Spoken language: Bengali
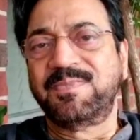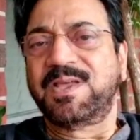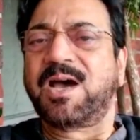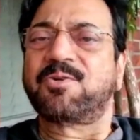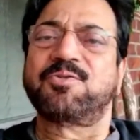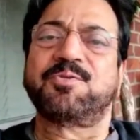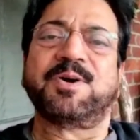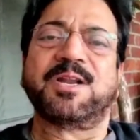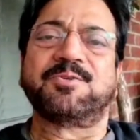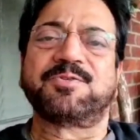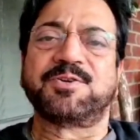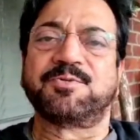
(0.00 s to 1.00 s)
দারুণ
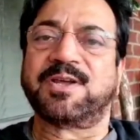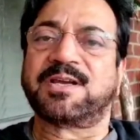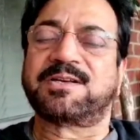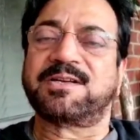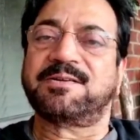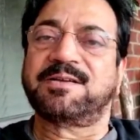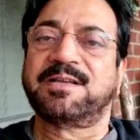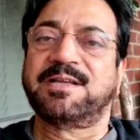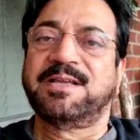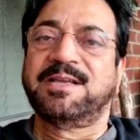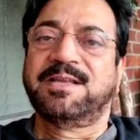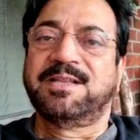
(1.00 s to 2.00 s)
ভালো টিউন একটা
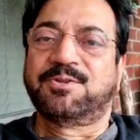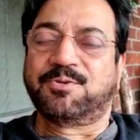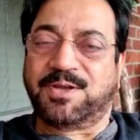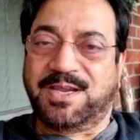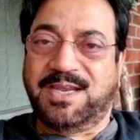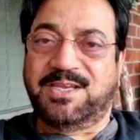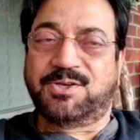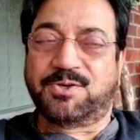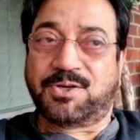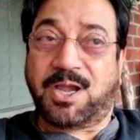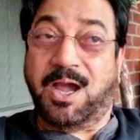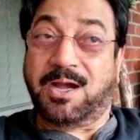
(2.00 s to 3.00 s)
তো এই যে
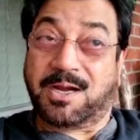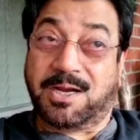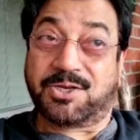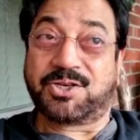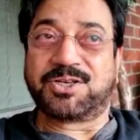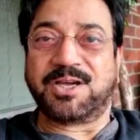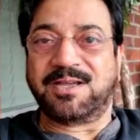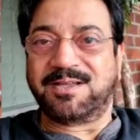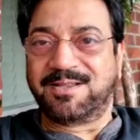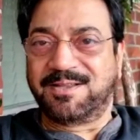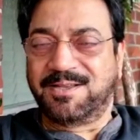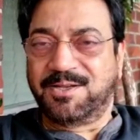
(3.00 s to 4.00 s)
আকাশটা
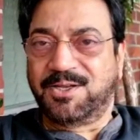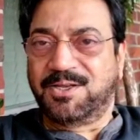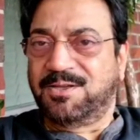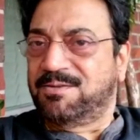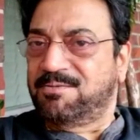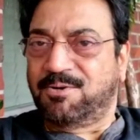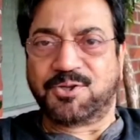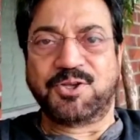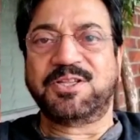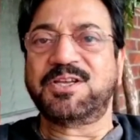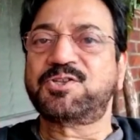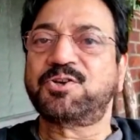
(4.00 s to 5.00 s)

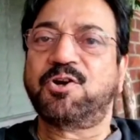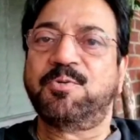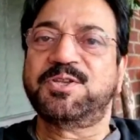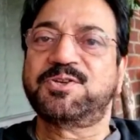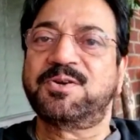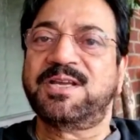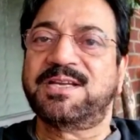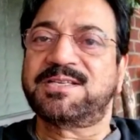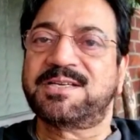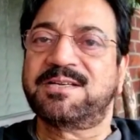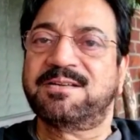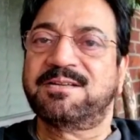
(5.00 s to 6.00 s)
অজয় দাস তো কবে চলে
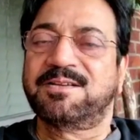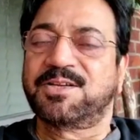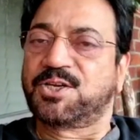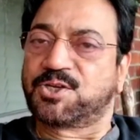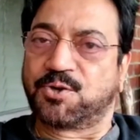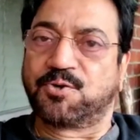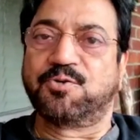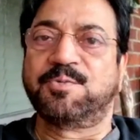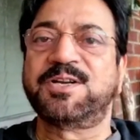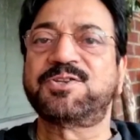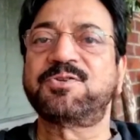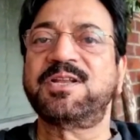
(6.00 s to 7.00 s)
গেছেন কিশোর
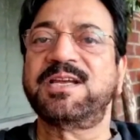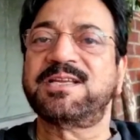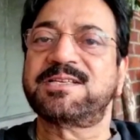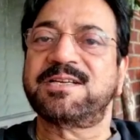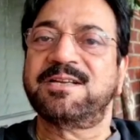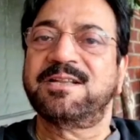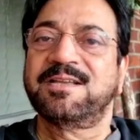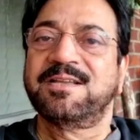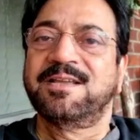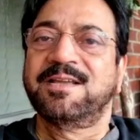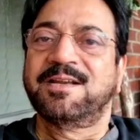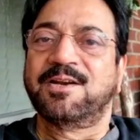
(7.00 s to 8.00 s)
কুমার চলে গেছেন
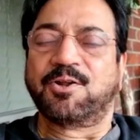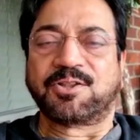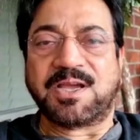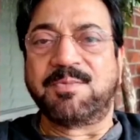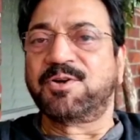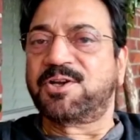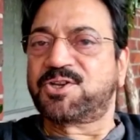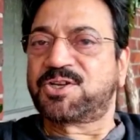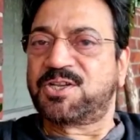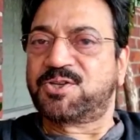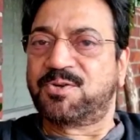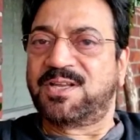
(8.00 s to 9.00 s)
লতা
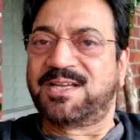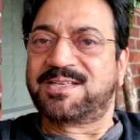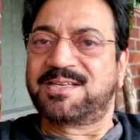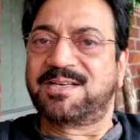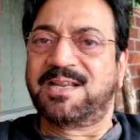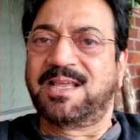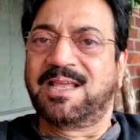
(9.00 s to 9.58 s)
মঙ্গেশকর চলে গেছেন